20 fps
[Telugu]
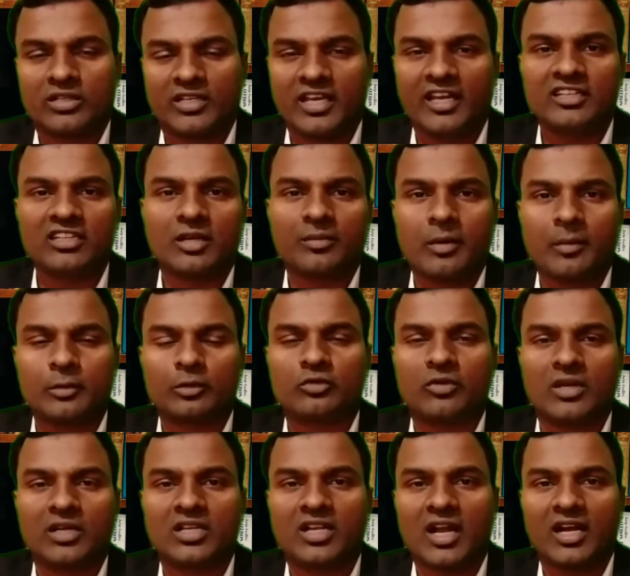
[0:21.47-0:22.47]
కేంద్ర
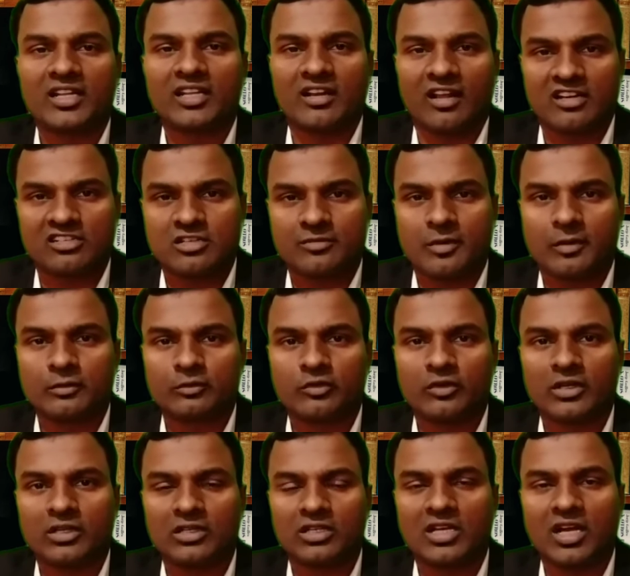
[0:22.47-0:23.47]
ప్రభుత్వానికి కానీ రాష్ట్ర
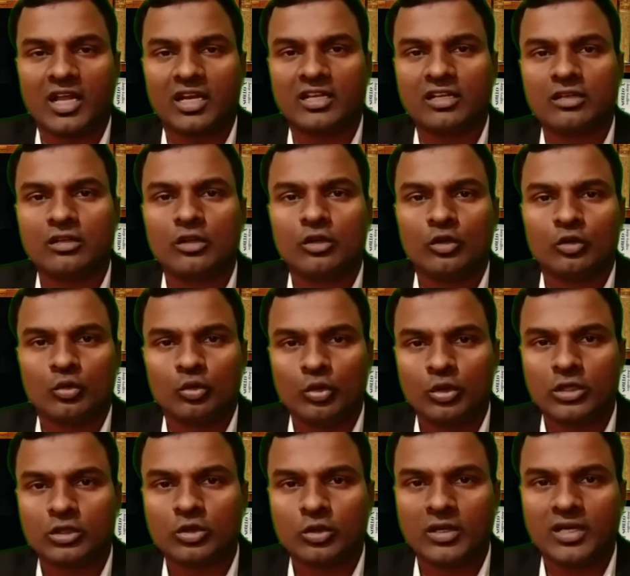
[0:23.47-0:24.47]
ప్రభుత్వానికి కానీ
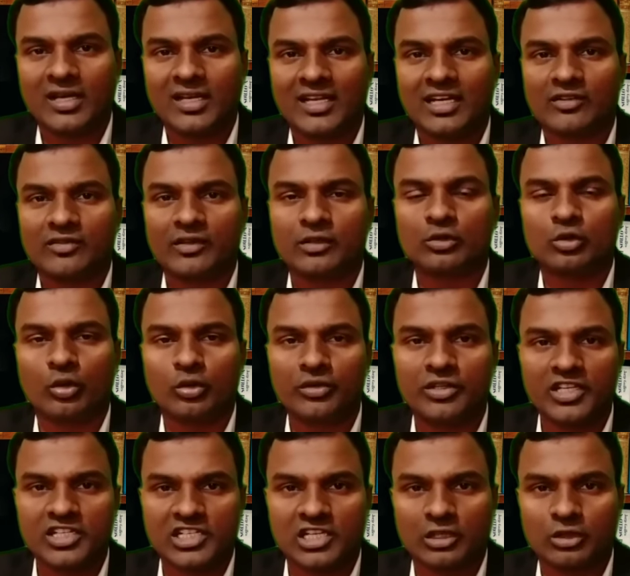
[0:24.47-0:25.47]
కూలదోయాలనేటువంటి
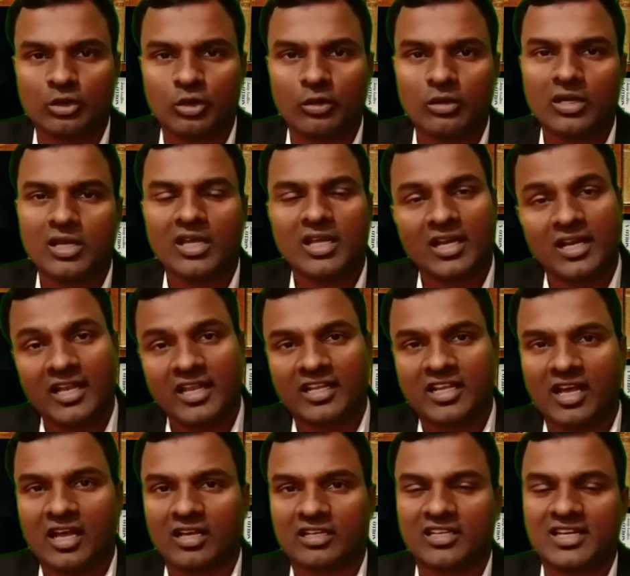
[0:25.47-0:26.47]
దురుద్దేశంతో
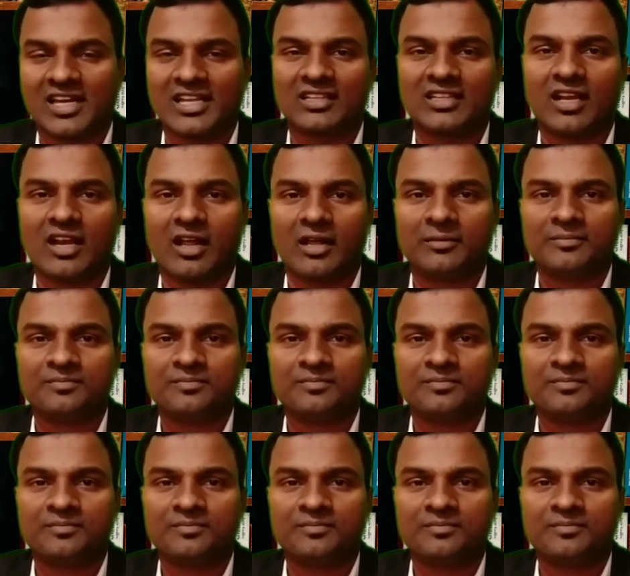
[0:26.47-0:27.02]
లేక కేంద్ర